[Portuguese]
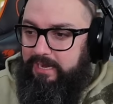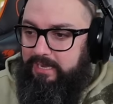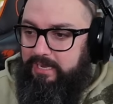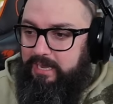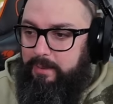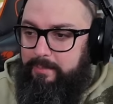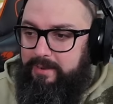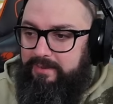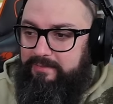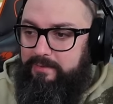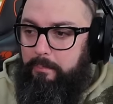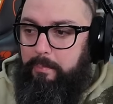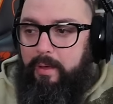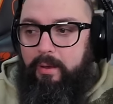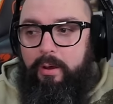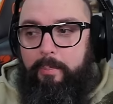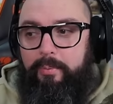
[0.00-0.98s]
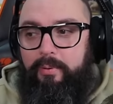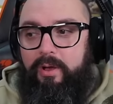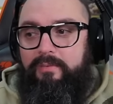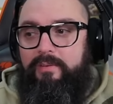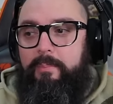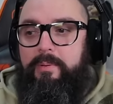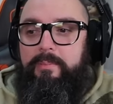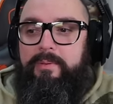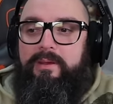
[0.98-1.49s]
Câmara de São Paulo aprova
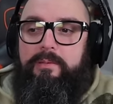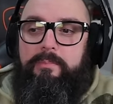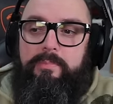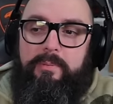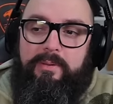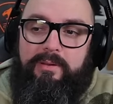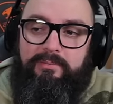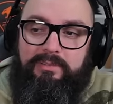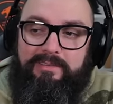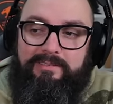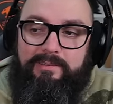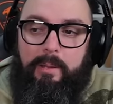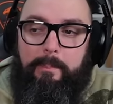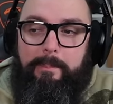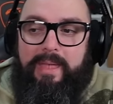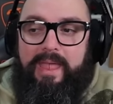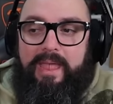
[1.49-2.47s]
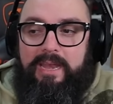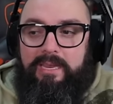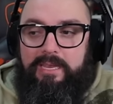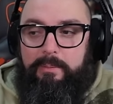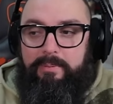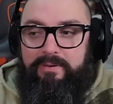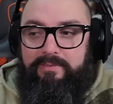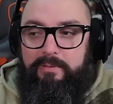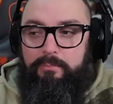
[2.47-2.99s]
primeira, em primeira votação a PL que
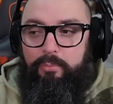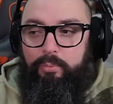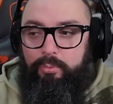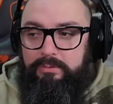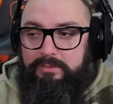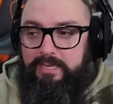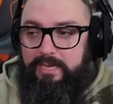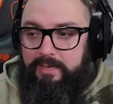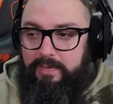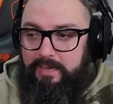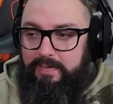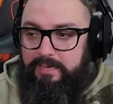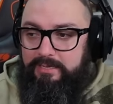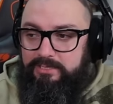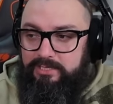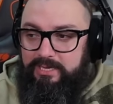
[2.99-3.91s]
prevê multa a, ah,